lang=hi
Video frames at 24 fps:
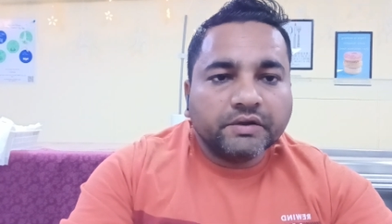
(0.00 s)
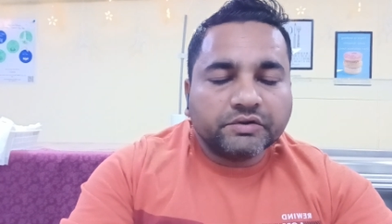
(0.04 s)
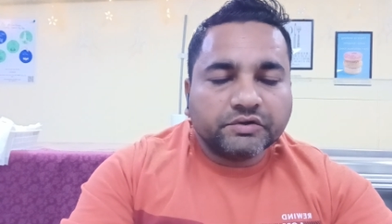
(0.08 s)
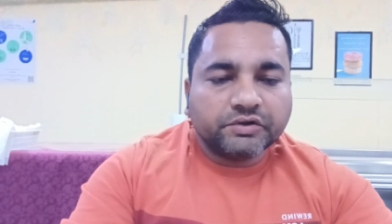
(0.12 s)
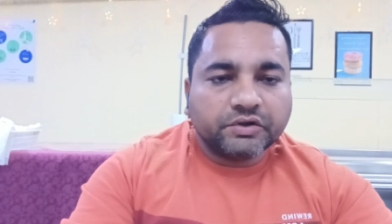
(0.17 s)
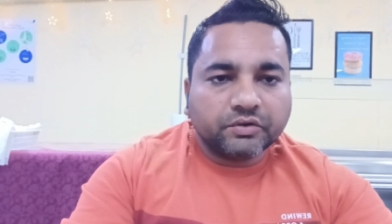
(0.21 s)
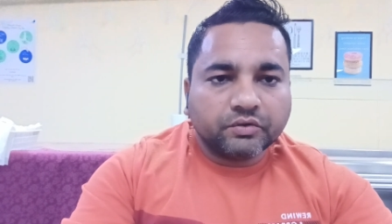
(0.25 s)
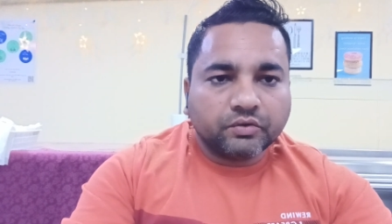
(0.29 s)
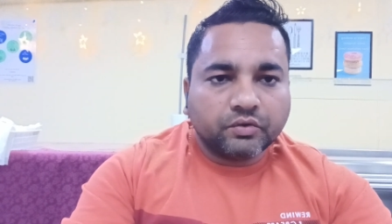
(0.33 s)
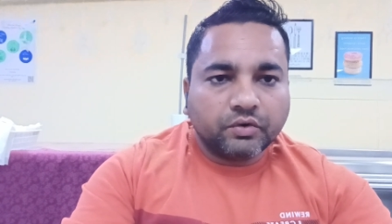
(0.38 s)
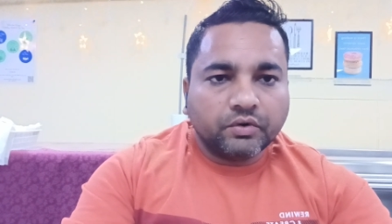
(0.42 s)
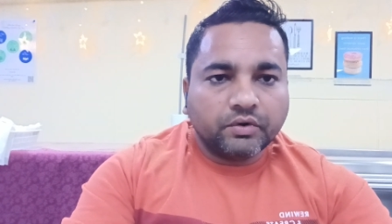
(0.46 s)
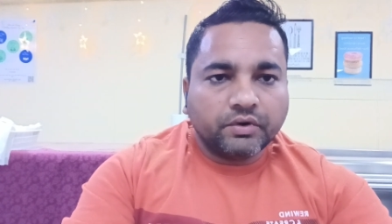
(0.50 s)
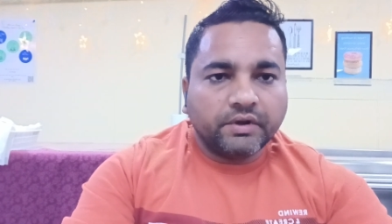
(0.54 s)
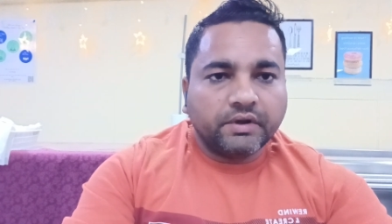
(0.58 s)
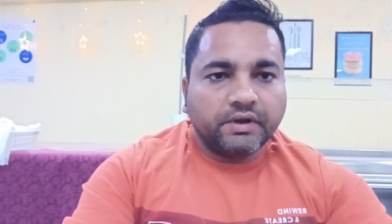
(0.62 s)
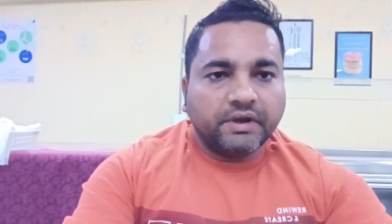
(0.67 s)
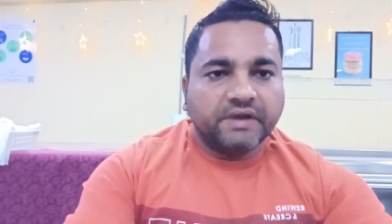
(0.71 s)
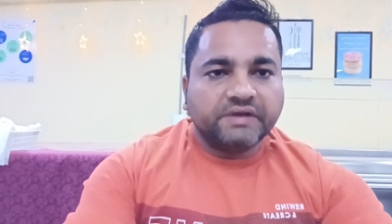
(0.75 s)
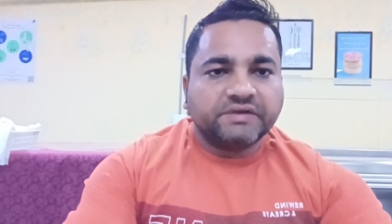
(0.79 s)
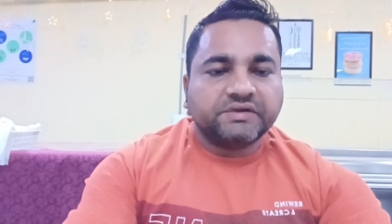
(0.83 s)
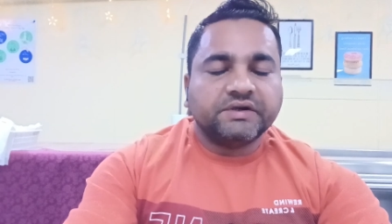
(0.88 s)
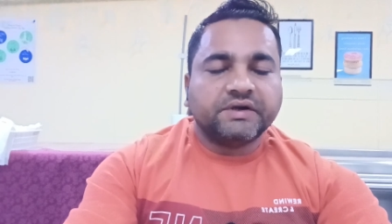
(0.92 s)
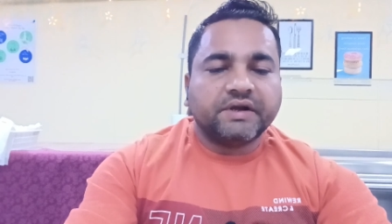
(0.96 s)
जिनको
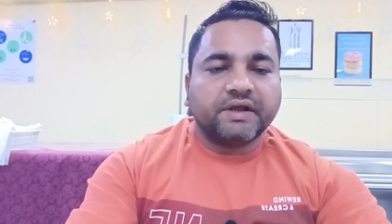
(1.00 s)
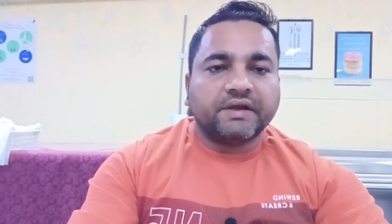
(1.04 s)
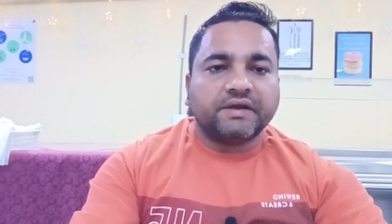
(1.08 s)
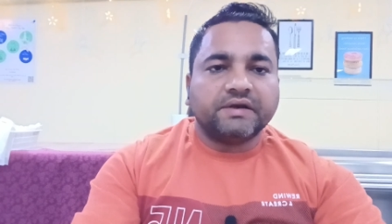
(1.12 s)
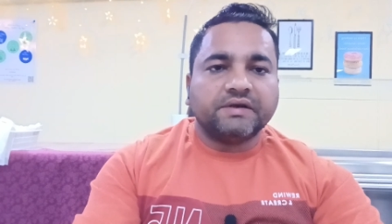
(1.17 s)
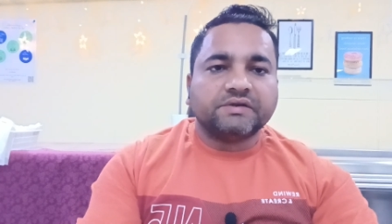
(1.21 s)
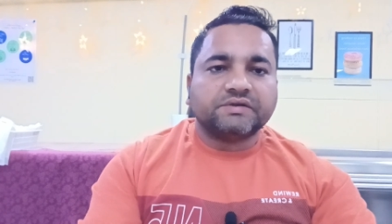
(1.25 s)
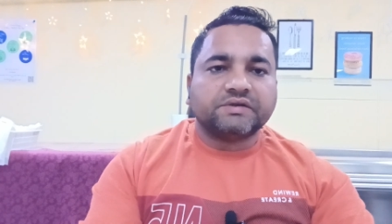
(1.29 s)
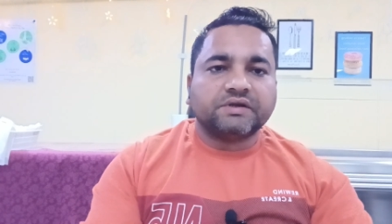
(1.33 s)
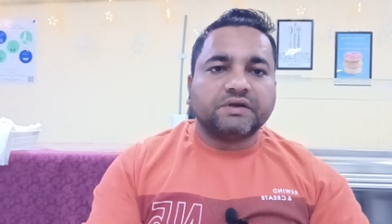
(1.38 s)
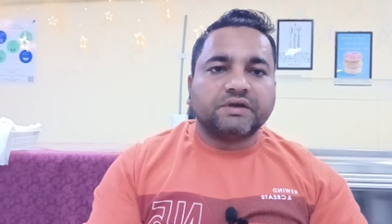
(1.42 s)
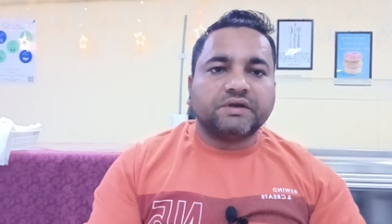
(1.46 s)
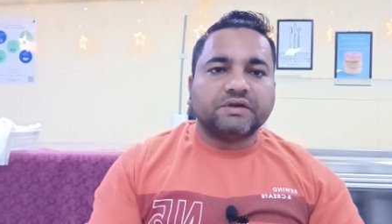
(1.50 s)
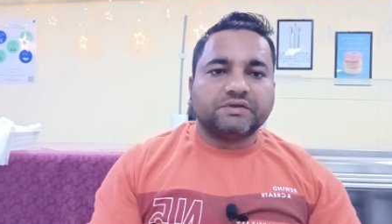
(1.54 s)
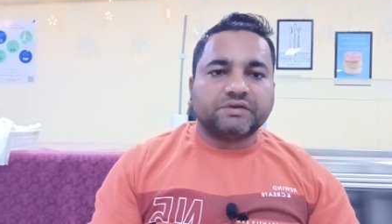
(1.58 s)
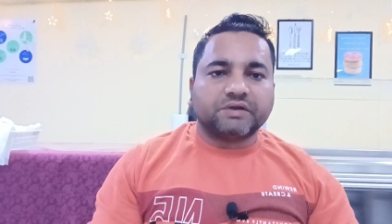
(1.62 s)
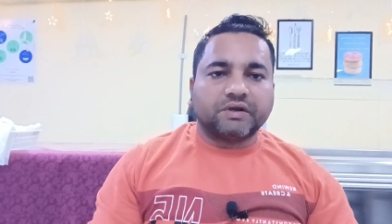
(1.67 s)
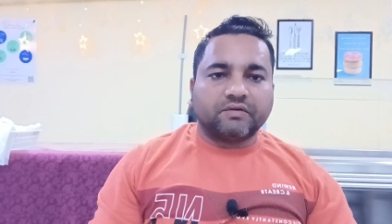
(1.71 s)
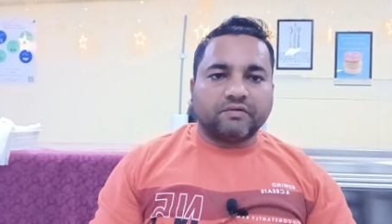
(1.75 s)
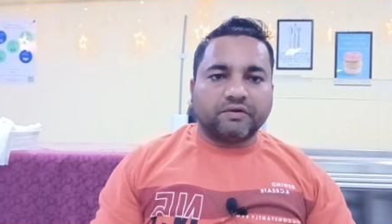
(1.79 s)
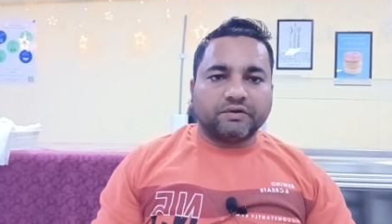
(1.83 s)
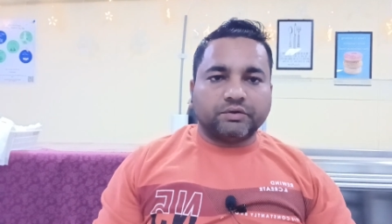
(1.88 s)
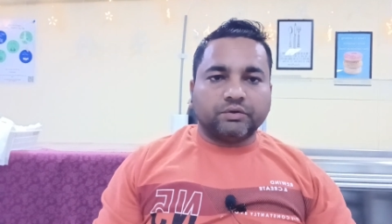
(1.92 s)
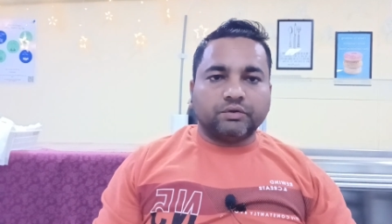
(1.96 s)
सी टेक्नीसन की
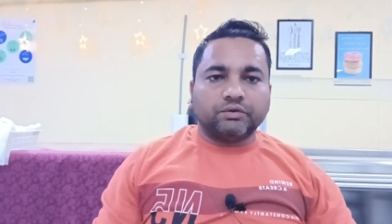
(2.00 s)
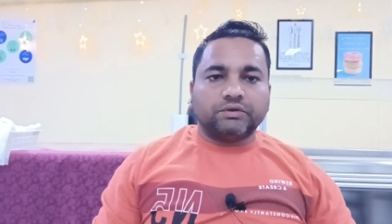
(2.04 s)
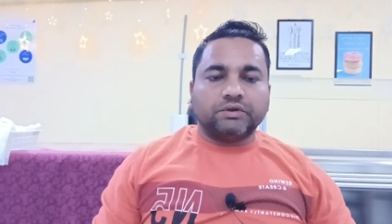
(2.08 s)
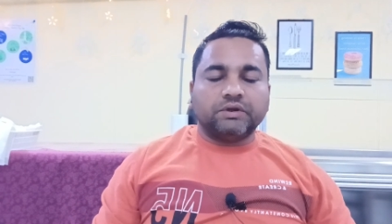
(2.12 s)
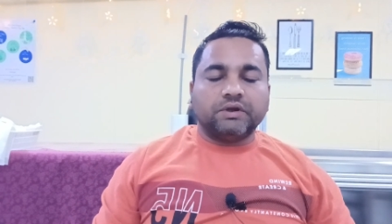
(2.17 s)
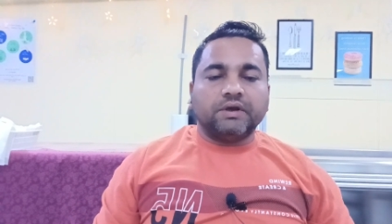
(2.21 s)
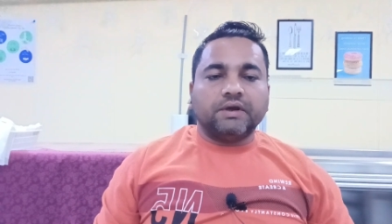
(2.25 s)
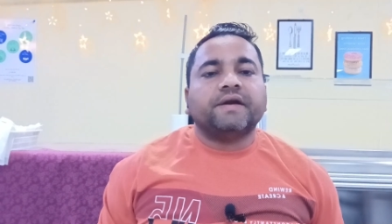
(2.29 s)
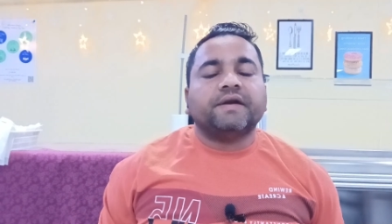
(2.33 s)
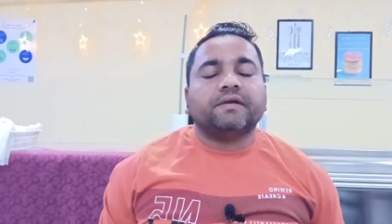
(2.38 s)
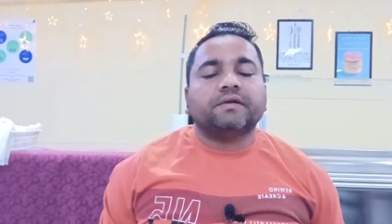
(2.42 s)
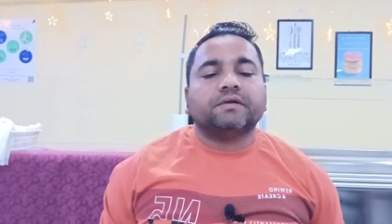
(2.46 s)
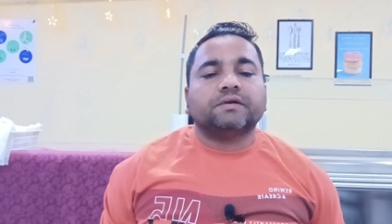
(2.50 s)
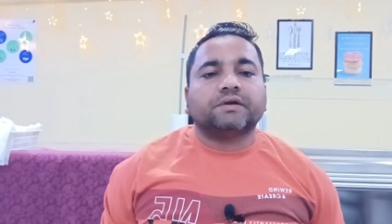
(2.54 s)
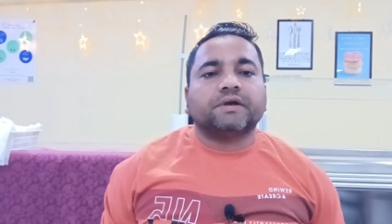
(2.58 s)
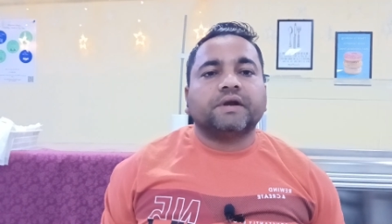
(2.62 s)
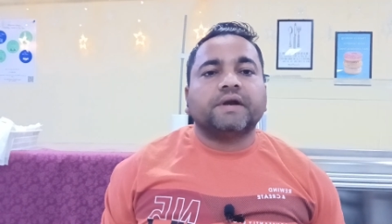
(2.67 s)
ज़रूरत होती है